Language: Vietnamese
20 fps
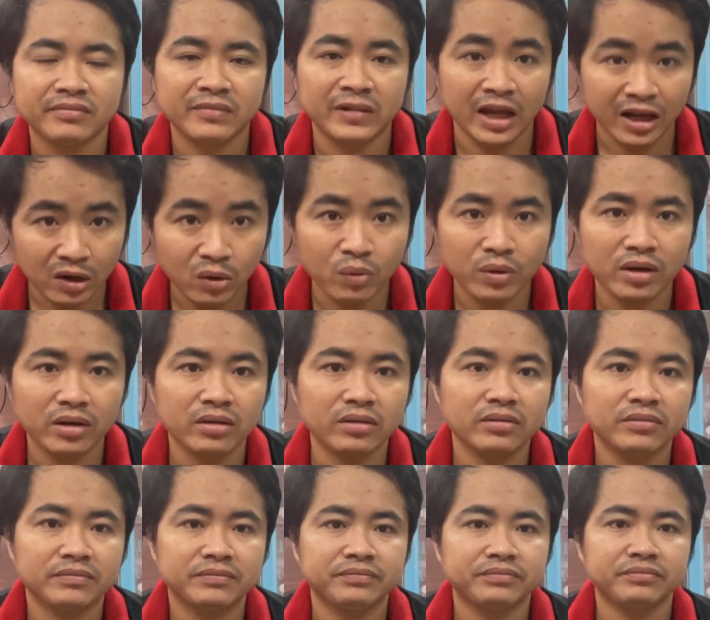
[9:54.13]
vậy luôn á
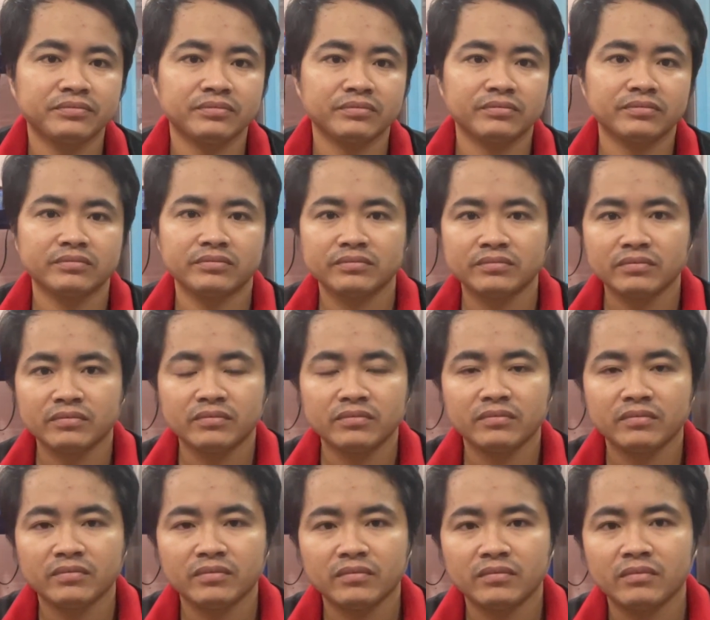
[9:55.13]

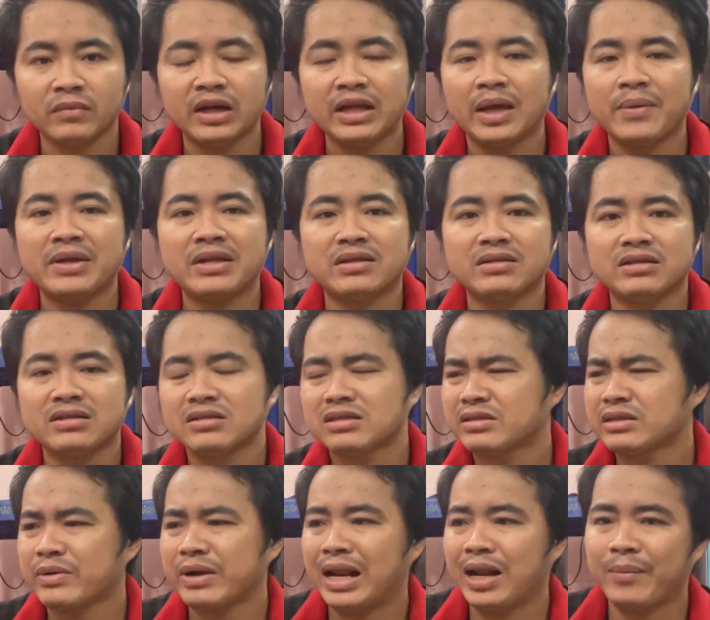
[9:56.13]
bởi vậy bây
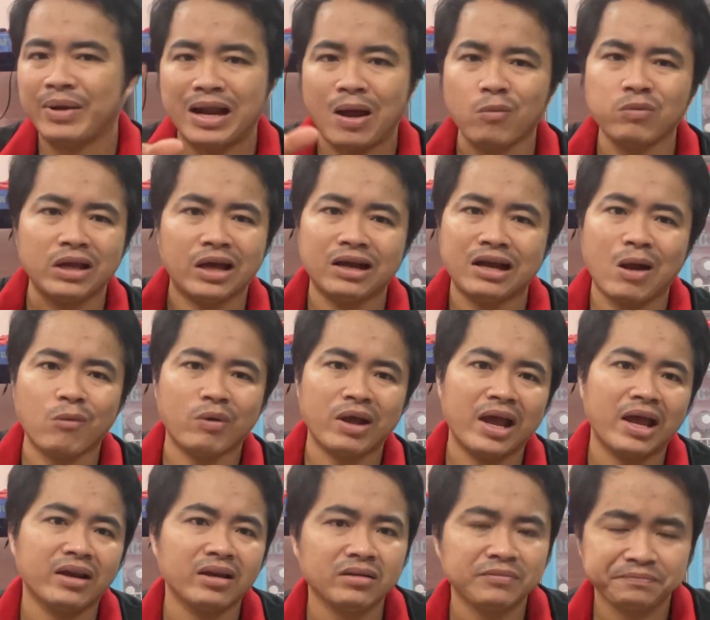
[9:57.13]
sau này là mình không nhận học
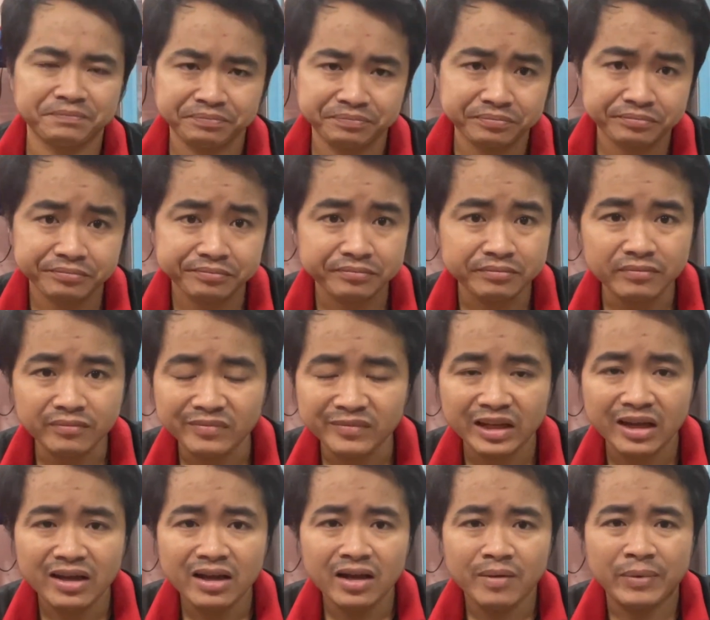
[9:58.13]
nghề nữa
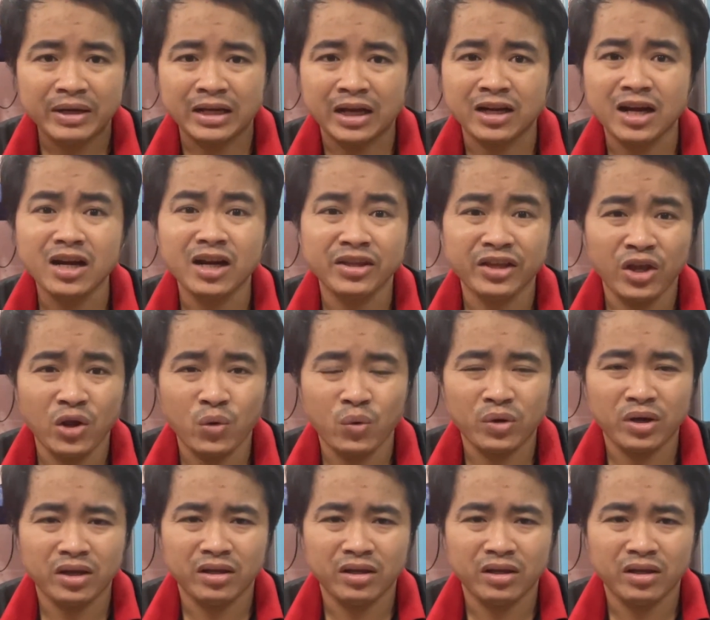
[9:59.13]
mình nhận rất là nhiều